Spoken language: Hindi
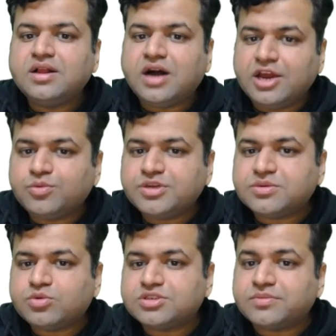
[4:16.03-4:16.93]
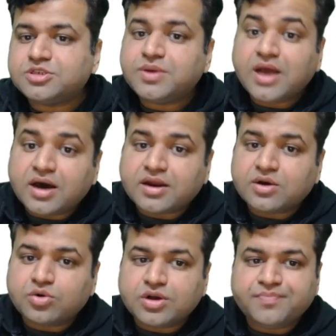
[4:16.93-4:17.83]
आई होप ये सबको समझ में आ रहा
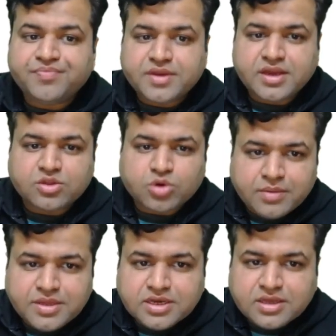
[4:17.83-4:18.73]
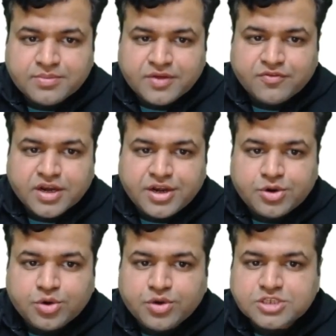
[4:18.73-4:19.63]
होगा ठीक है तो अभी तक हमने वन इंटू
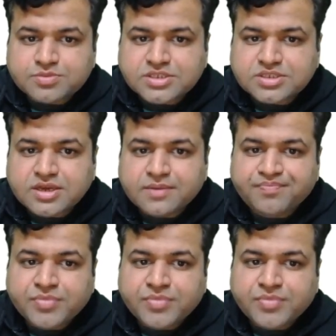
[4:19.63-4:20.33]
टू एक्सप्रेस किया